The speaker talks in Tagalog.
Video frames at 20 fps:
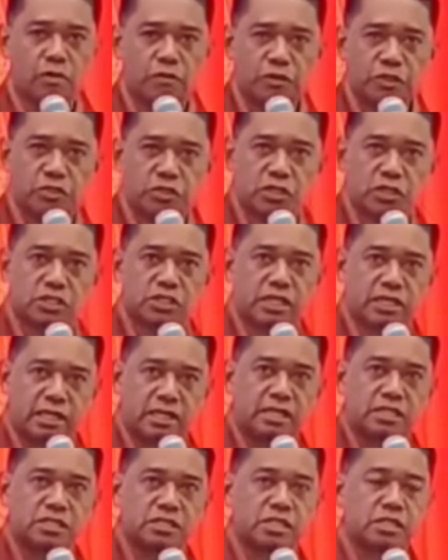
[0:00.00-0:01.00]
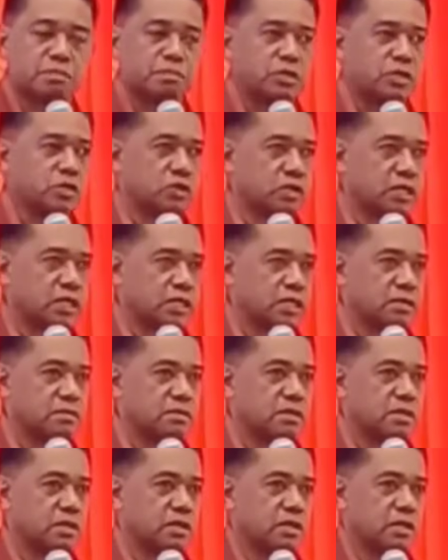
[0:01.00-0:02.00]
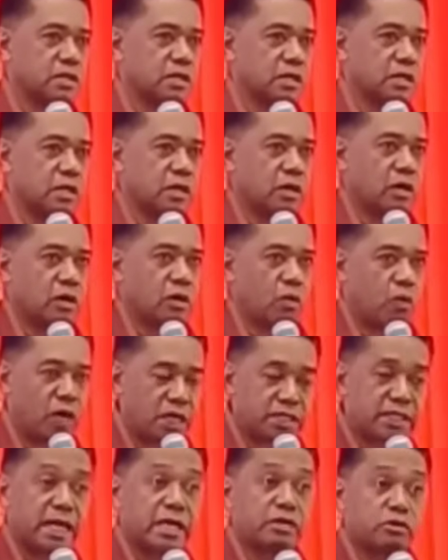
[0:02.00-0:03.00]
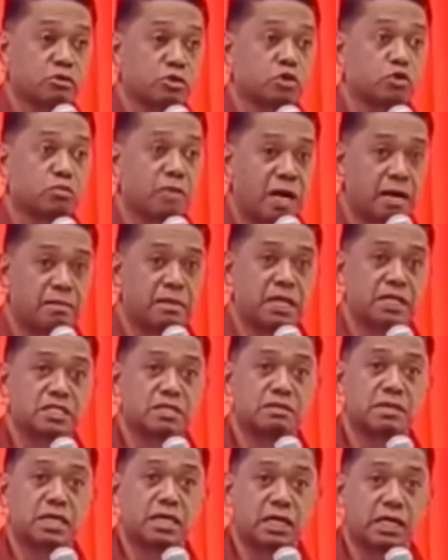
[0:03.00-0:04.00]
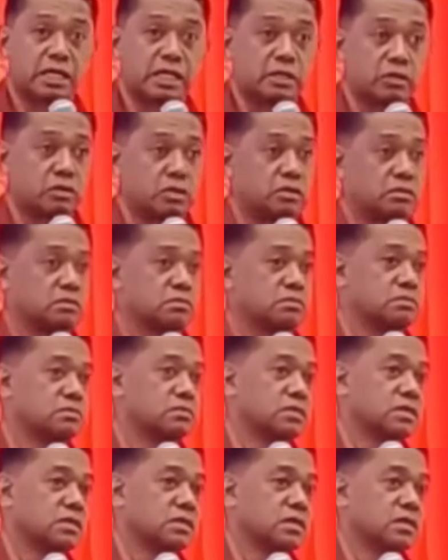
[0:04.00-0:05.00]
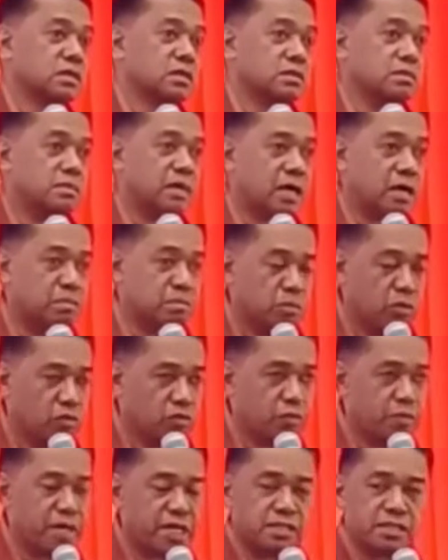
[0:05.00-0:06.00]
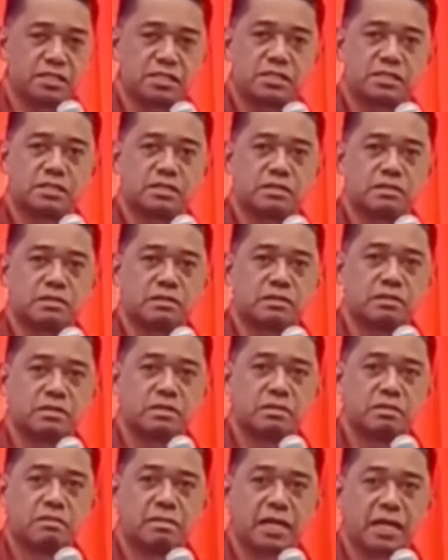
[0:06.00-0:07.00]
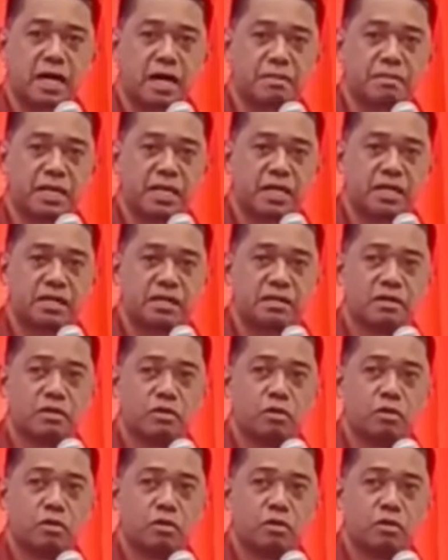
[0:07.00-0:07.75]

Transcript: officers and enlisted personnel, huwag tayong sumama sa mga ganitong mga movements. Maraming